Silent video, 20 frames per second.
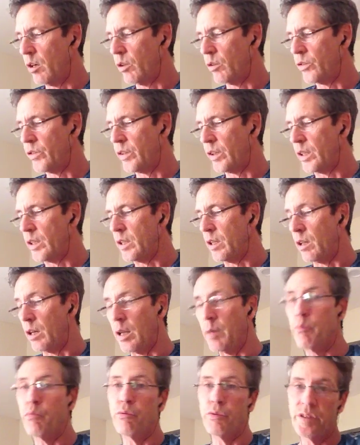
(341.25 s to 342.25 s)
en scène
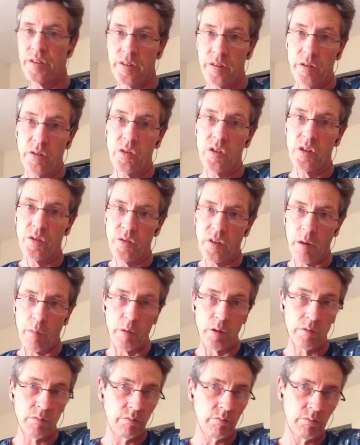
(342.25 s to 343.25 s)
la puissance des
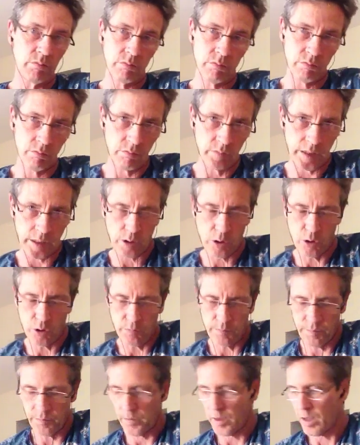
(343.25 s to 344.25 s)
fables. D'accord